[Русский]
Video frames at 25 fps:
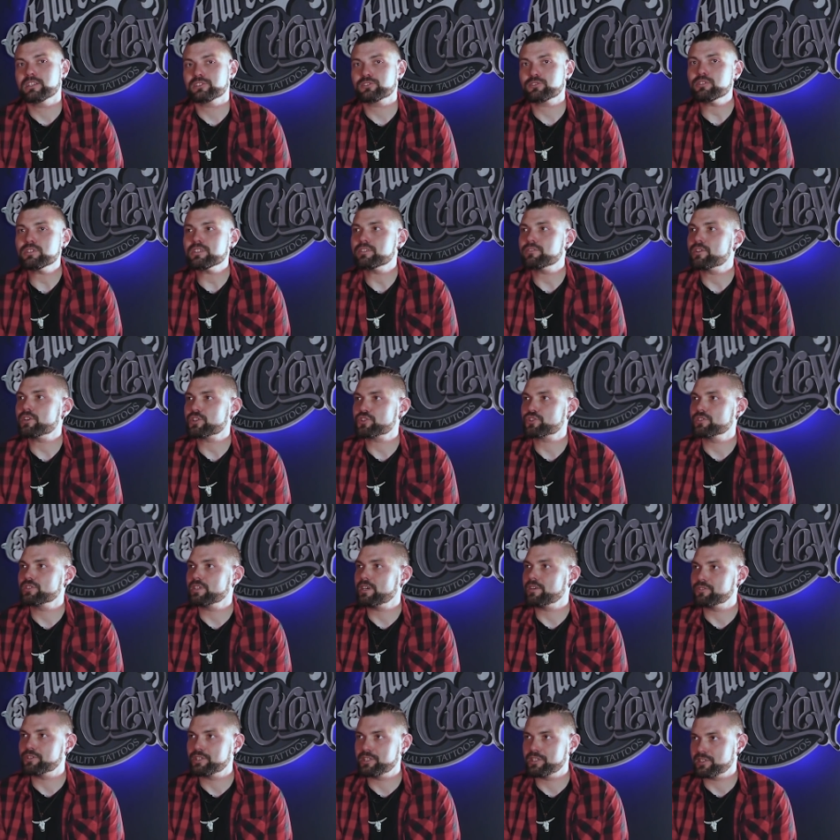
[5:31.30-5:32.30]
Насколько важен
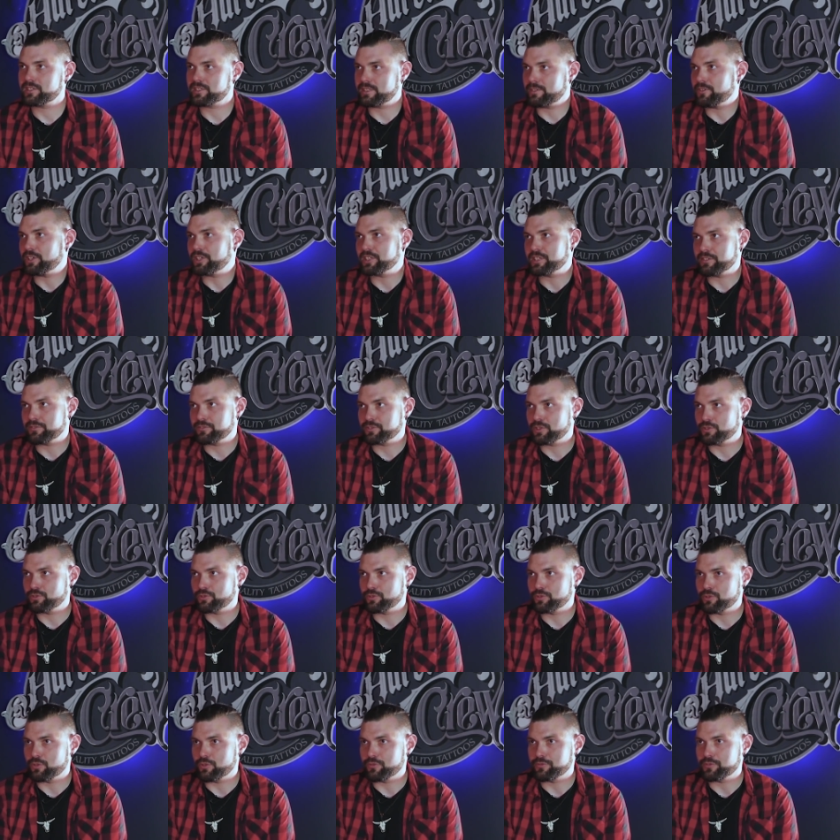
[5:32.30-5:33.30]
навык рисования в
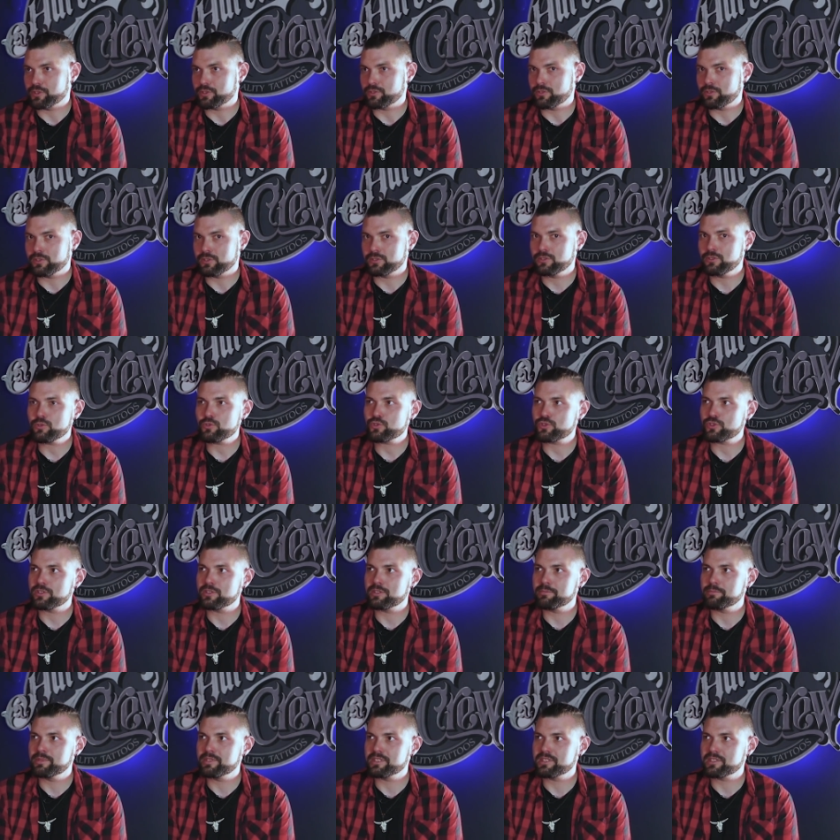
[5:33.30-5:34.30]
татуировке? То есть должен
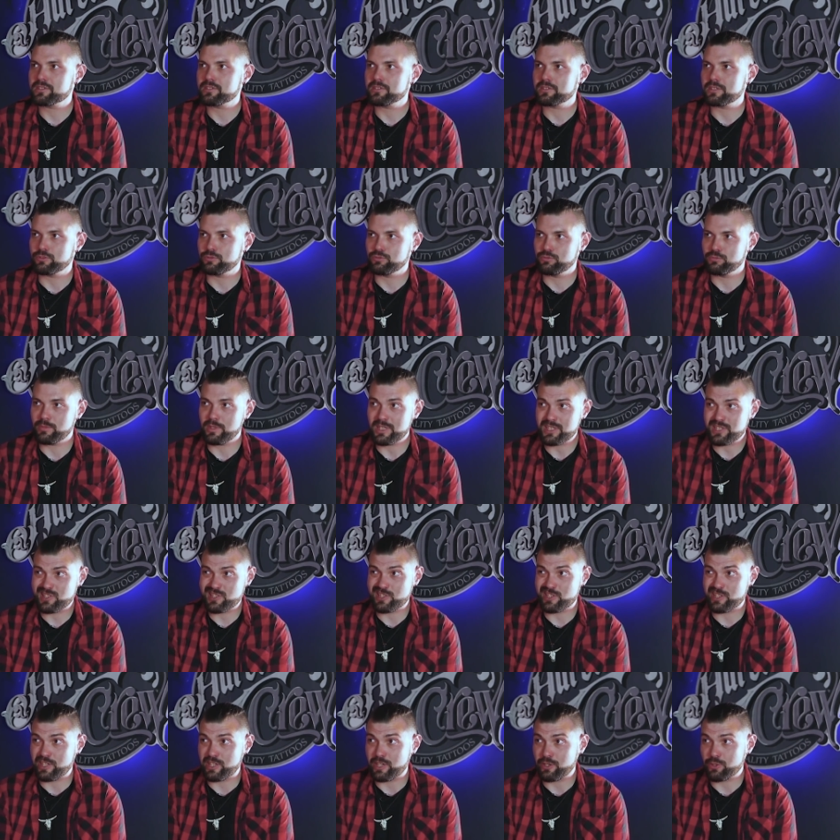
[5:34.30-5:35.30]
ли быть
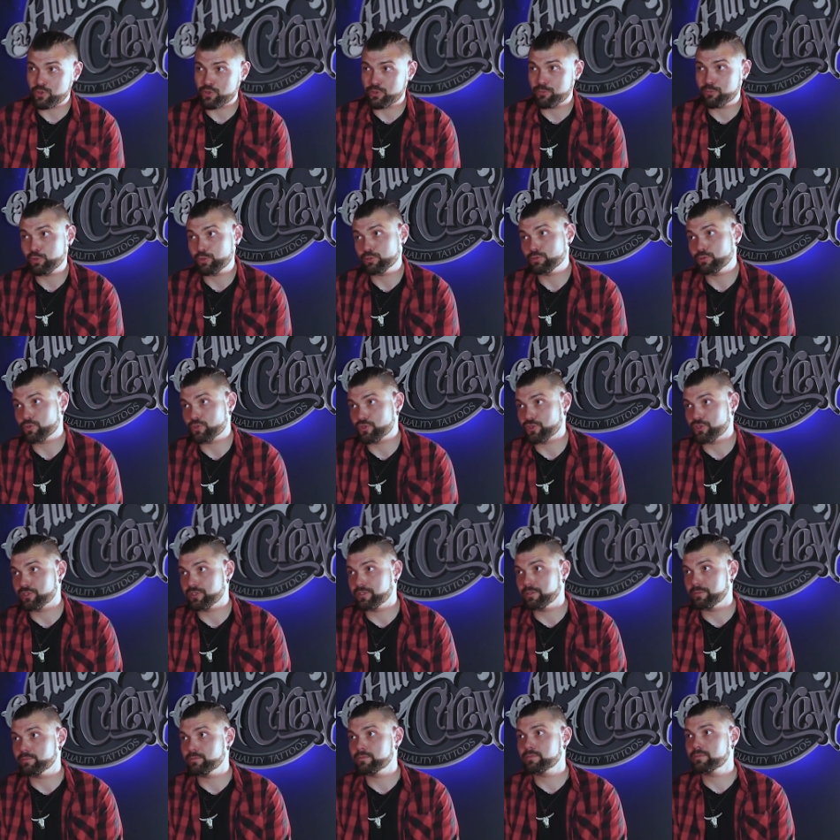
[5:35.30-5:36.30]
тату-мастер хорошим
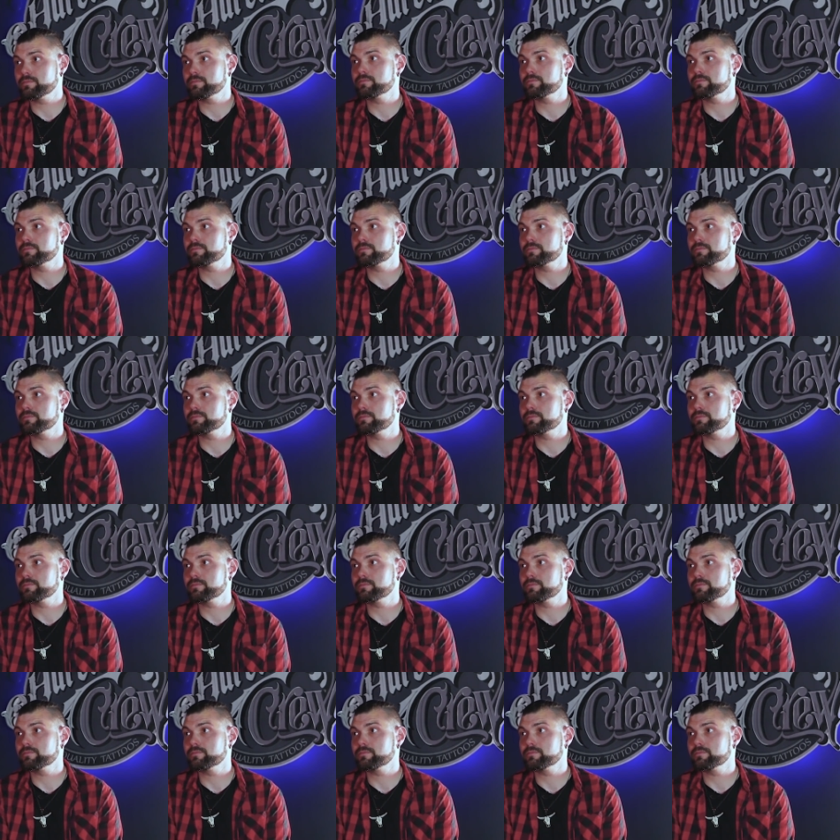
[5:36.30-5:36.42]
художником?